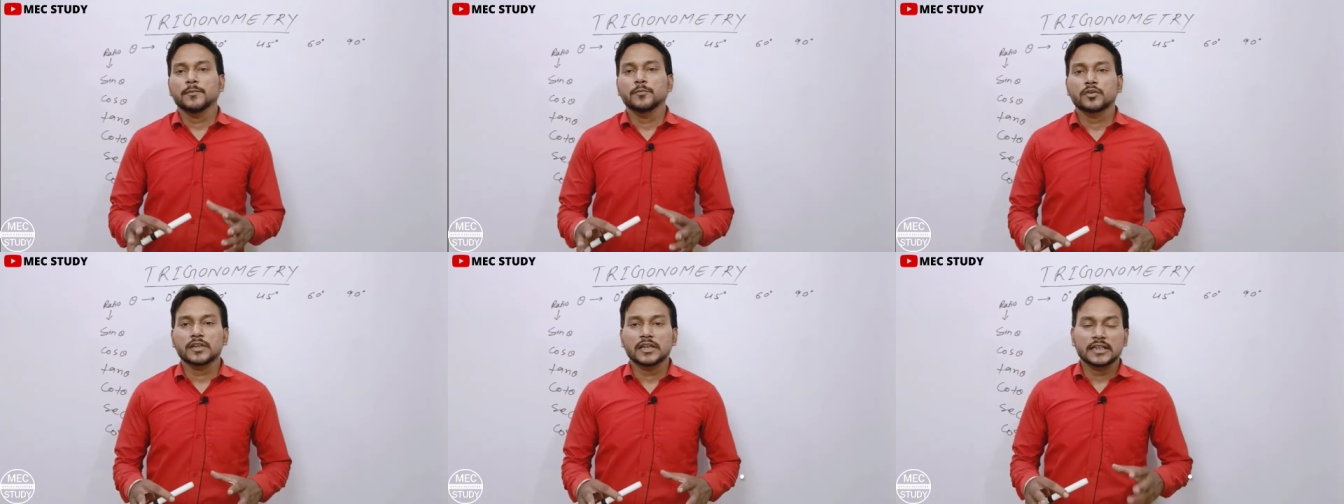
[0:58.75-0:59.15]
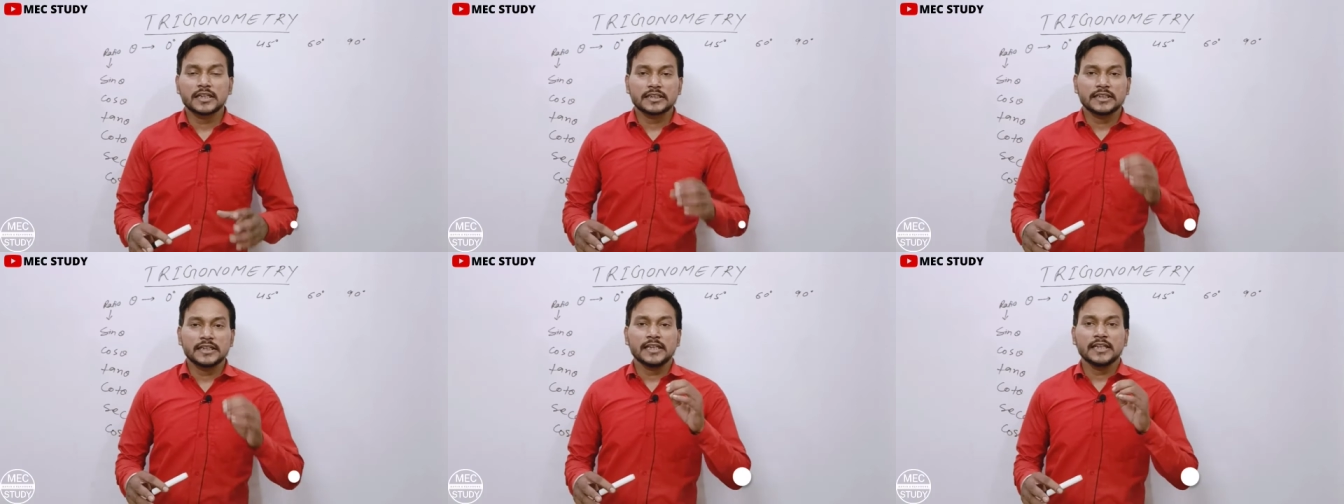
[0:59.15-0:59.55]
लोग क्या
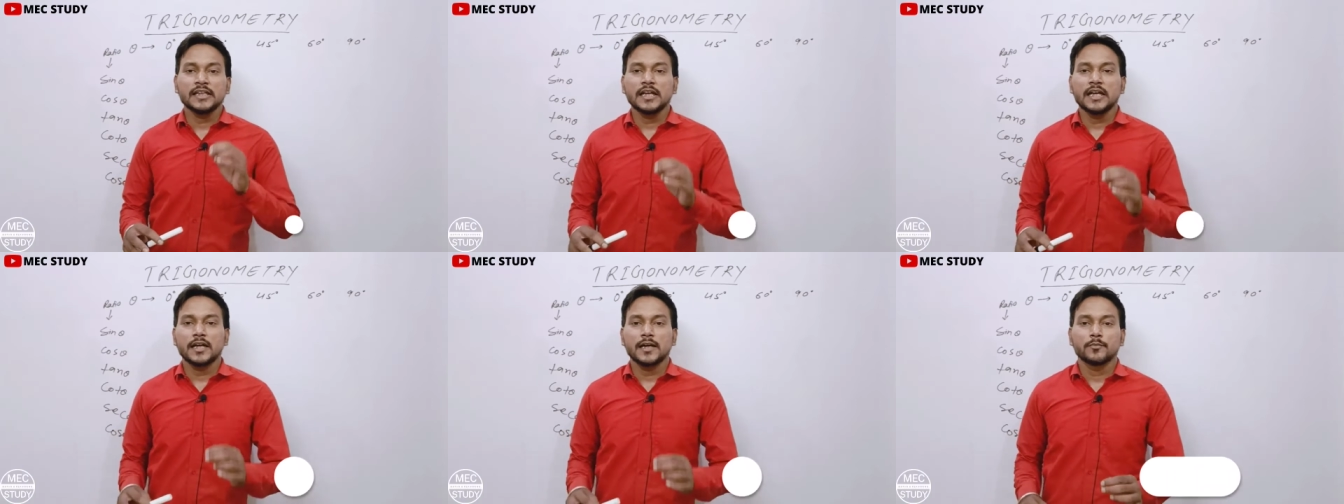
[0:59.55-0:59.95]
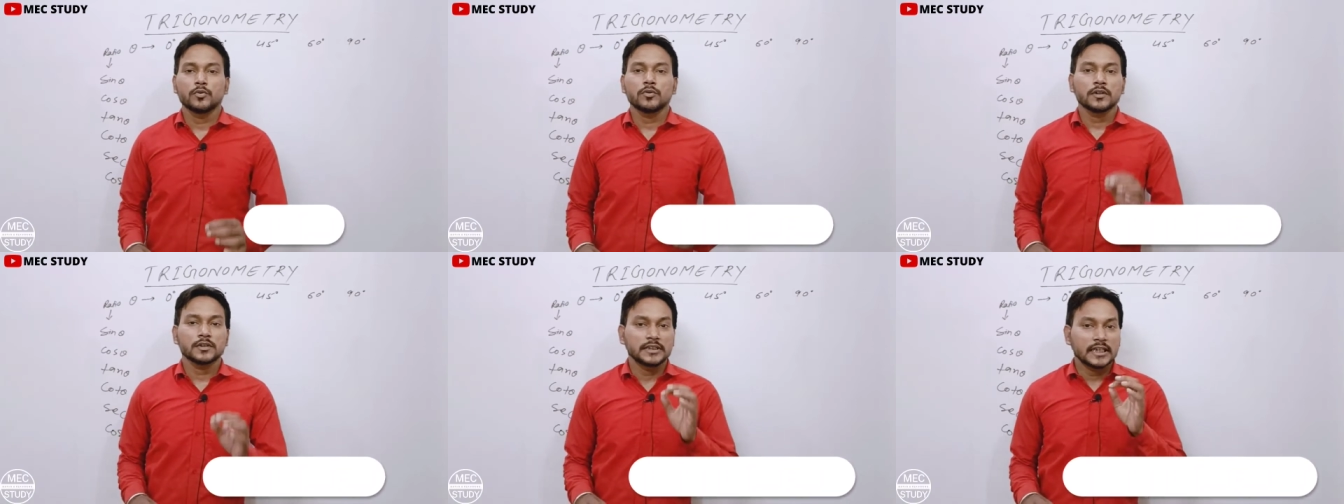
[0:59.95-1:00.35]
करते हैं कि हम
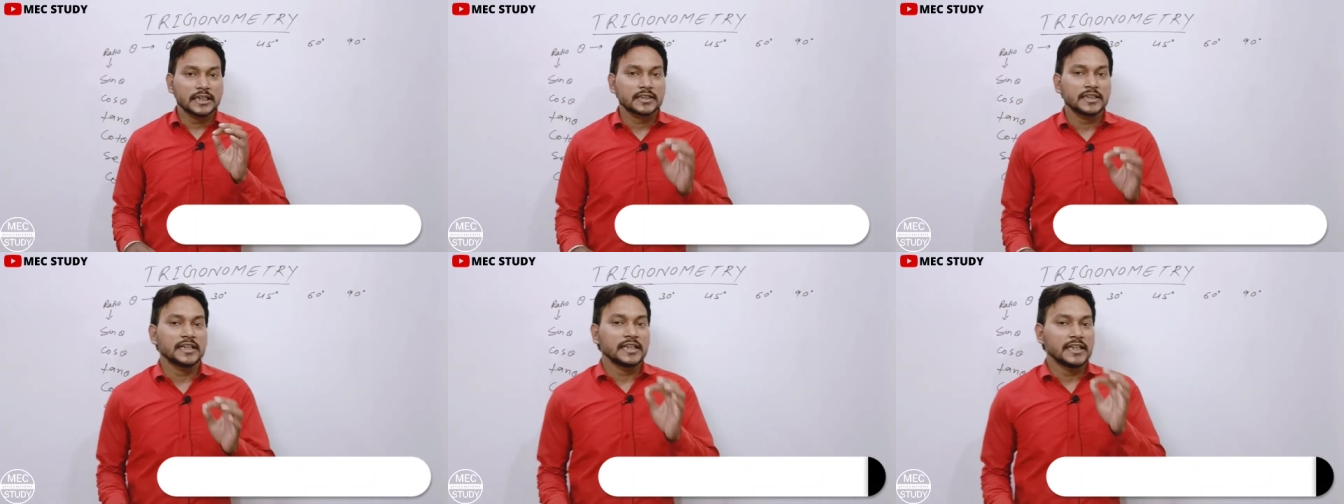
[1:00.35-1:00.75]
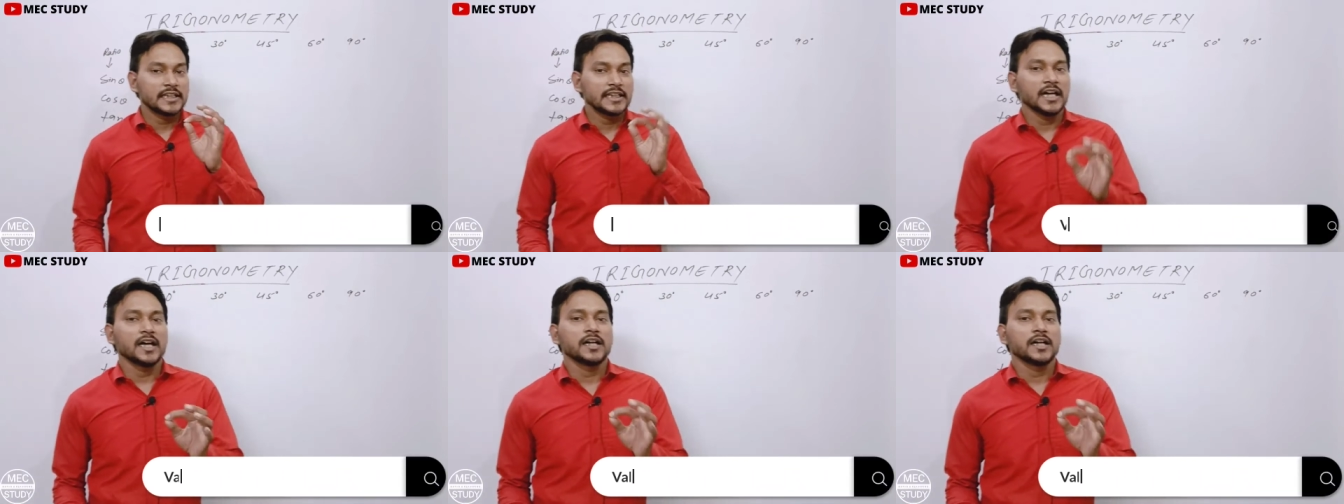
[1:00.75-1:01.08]
लोग देखते हैं ठीटा